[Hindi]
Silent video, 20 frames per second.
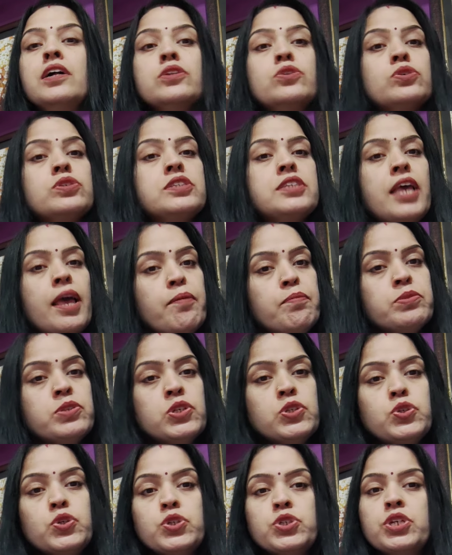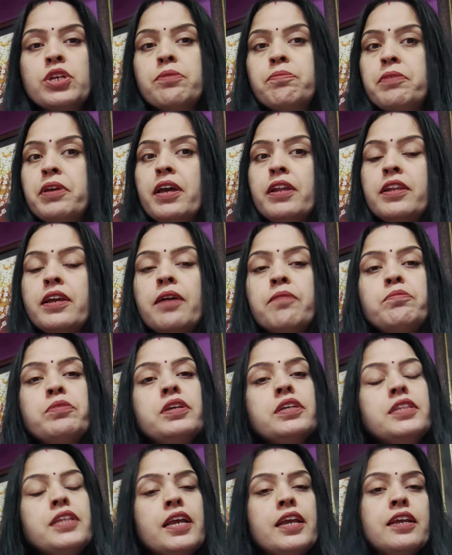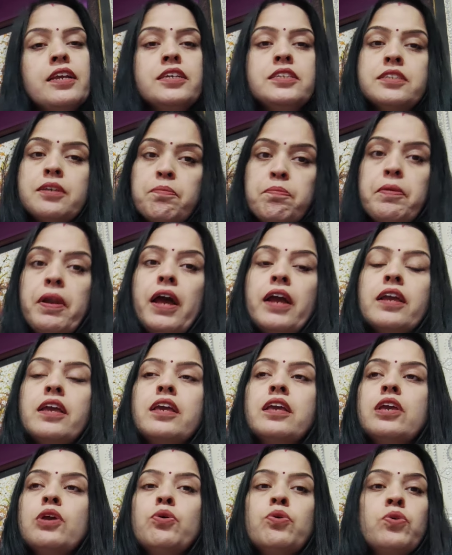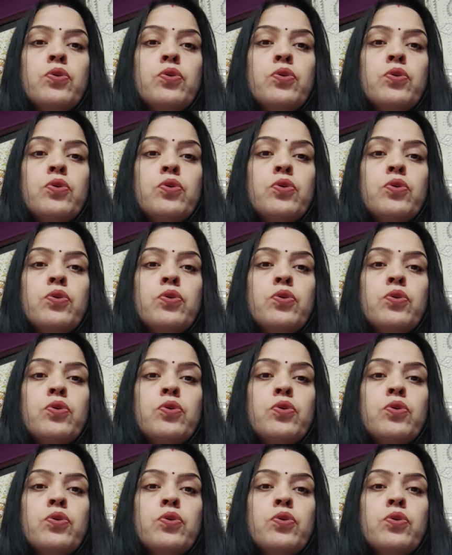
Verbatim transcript: तो सेम सिचुएशन मैंने अभी देखी सपना की कि